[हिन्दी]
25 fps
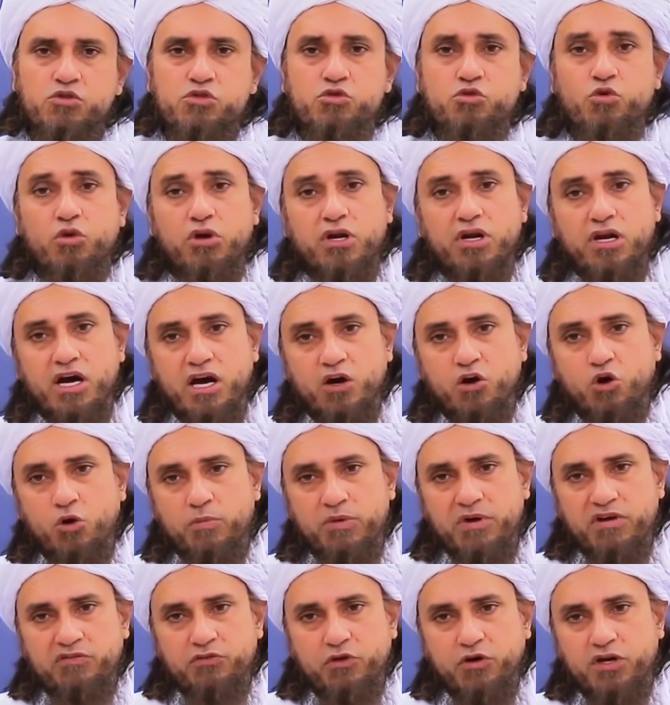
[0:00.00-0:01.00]
उसको लाख
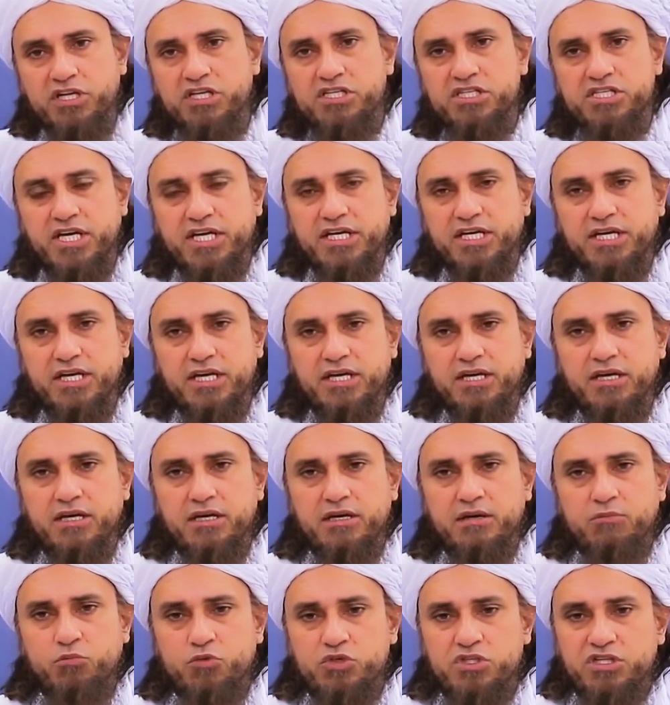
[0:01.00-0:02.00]
रुपए फौरी चाहिए
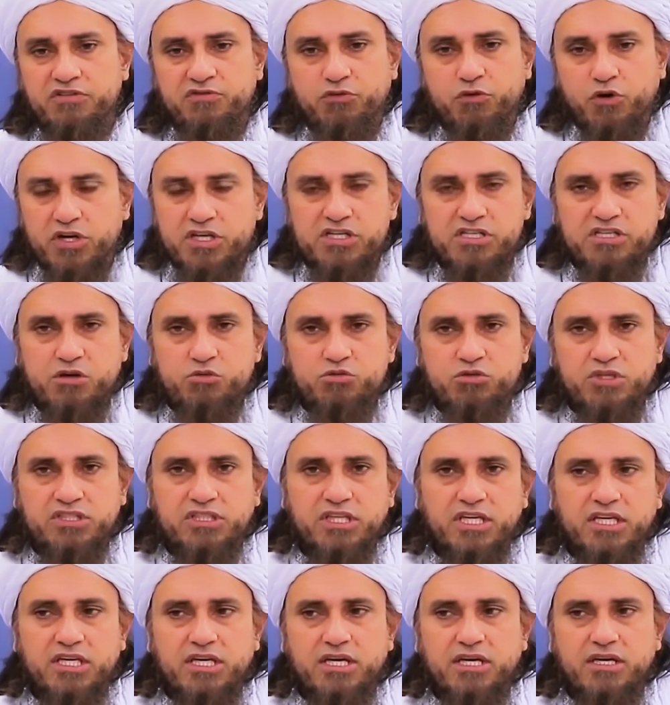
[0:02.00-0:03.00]
मुझे फौरी
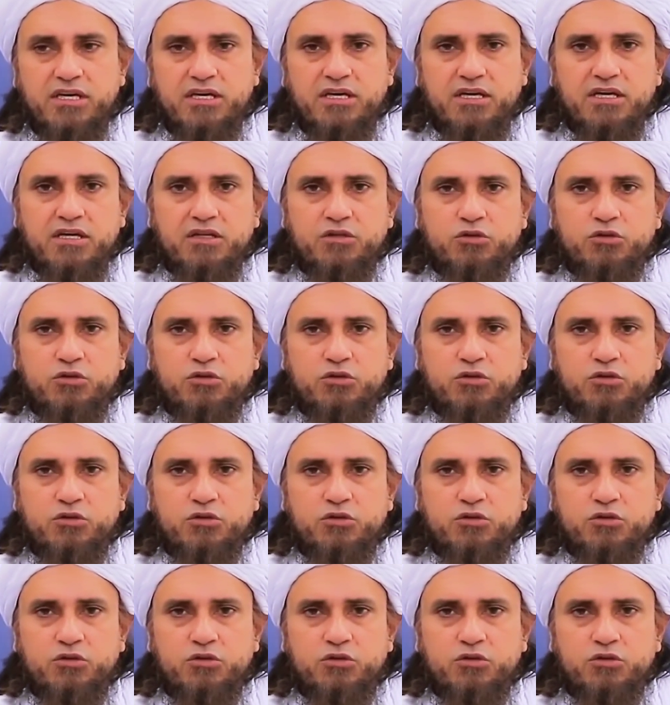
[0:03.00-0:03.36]
ज़रूरत नहीं है